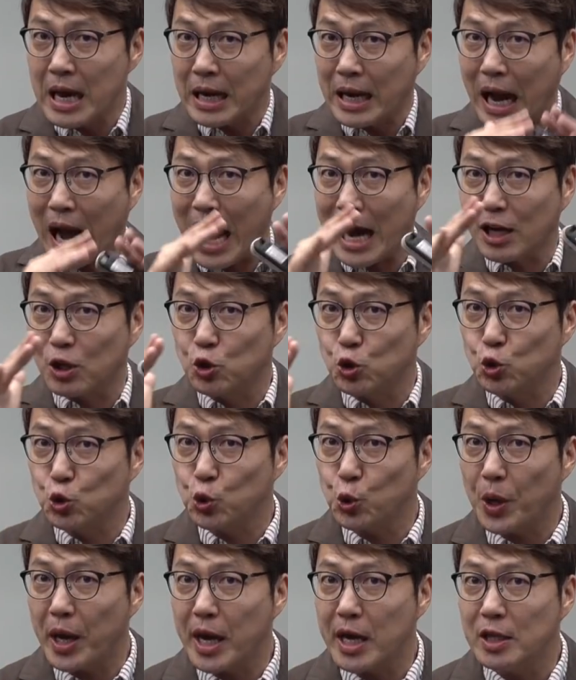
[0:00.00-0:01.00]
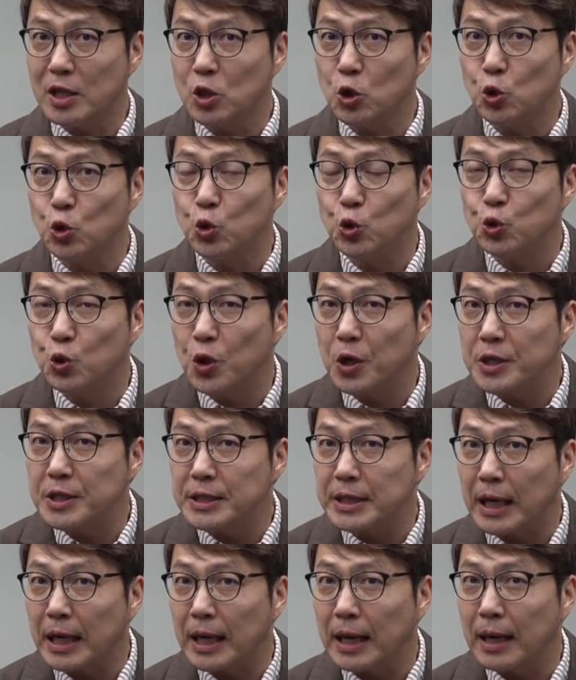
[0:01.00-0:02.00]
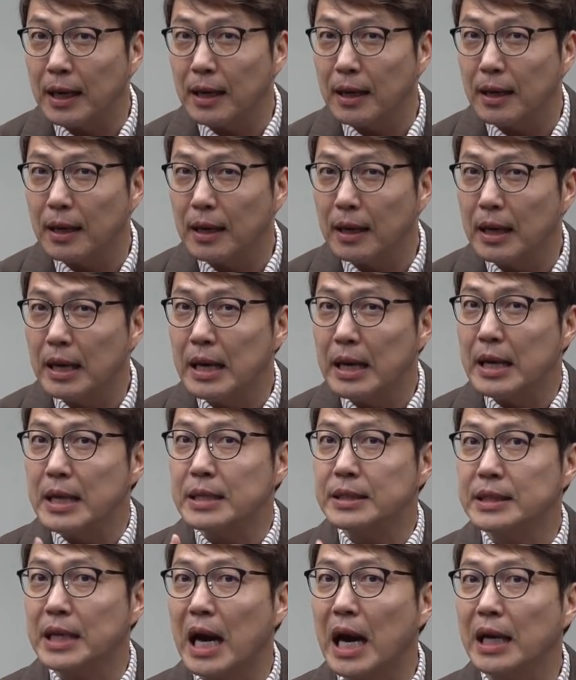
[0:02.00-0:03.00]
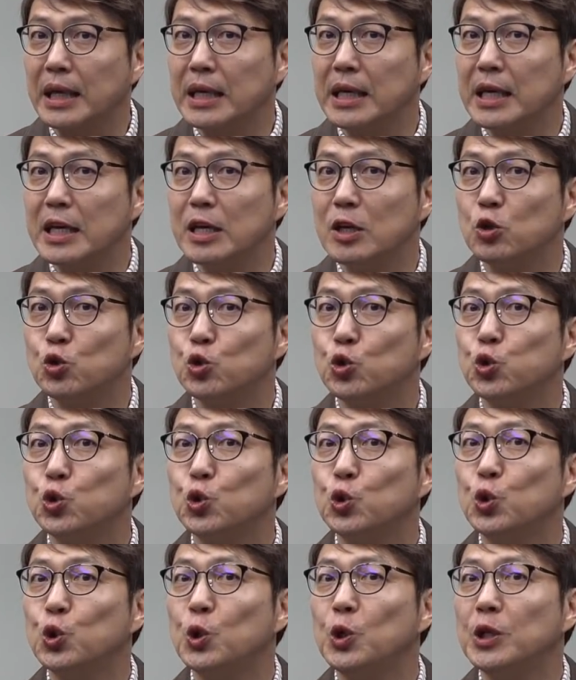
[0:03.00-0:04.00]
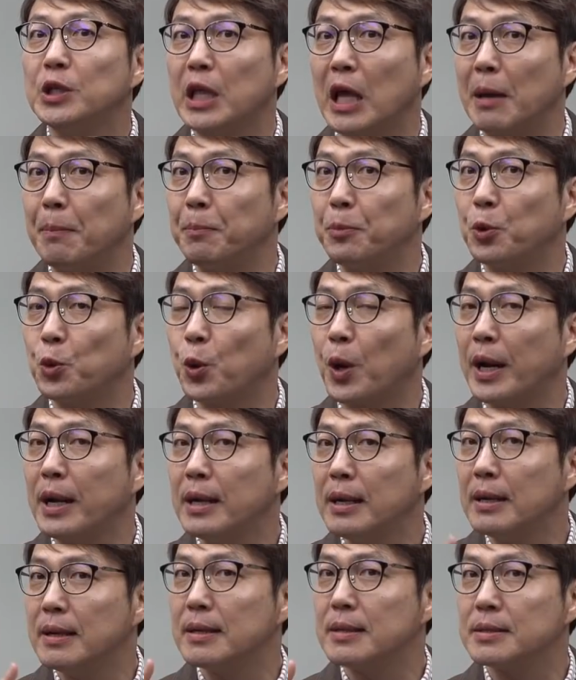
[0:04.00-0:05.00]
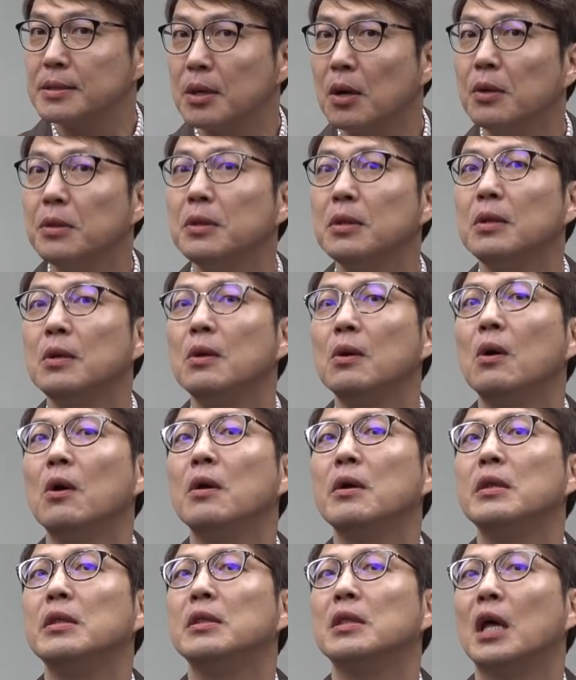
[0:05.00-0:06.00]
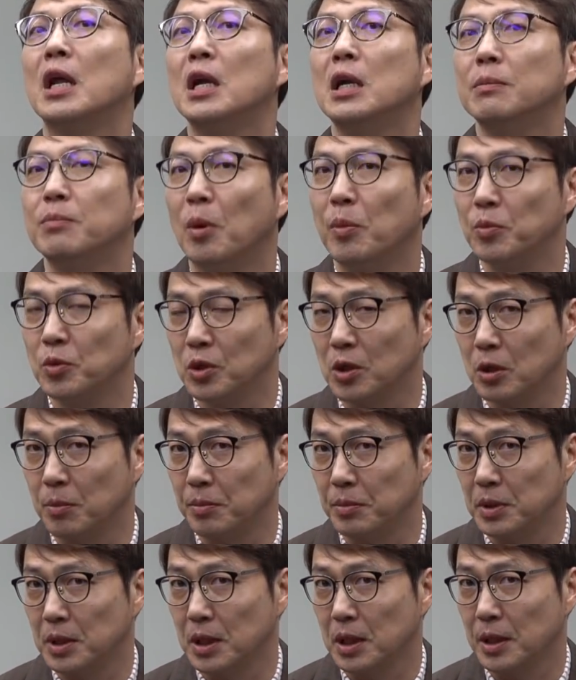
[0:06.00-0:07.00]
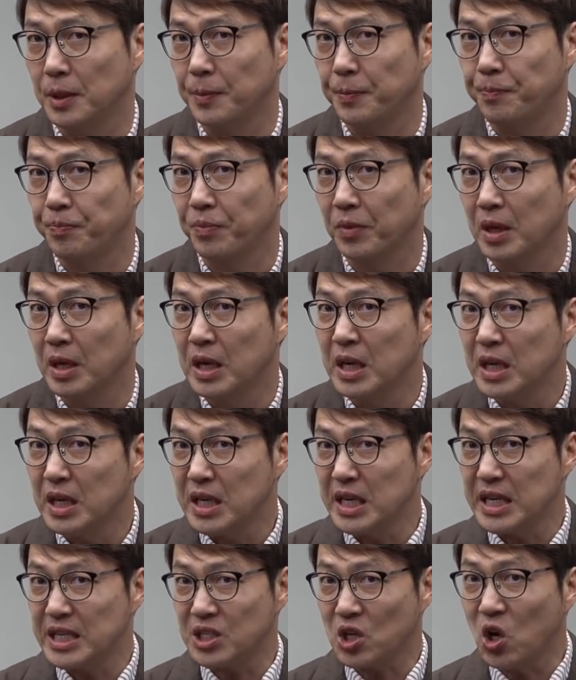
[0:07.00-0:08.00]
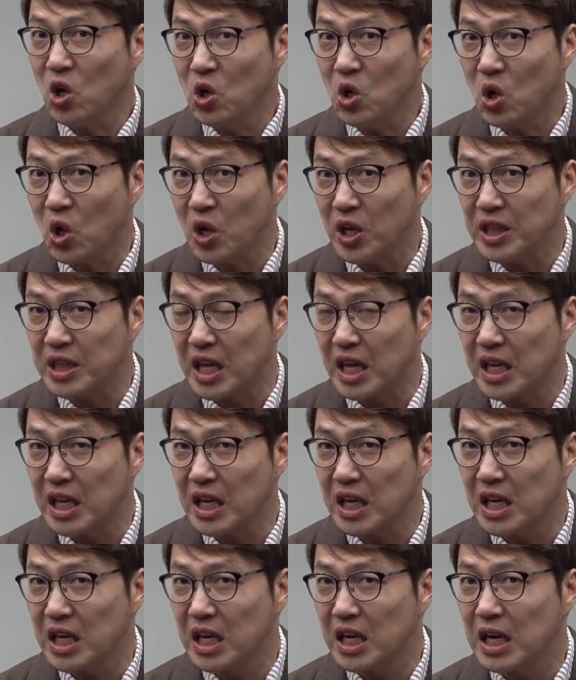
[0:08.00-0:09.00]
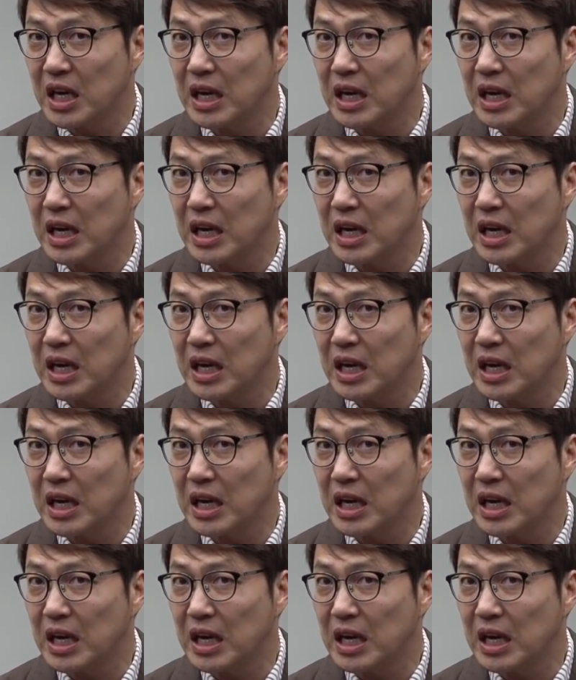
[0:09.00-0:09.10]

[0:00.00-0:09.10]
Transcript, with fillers: 각 주에 있는 유권자가 자기 주를 대표할 선거인단을 뽑는 겁니다. 이 선거인단이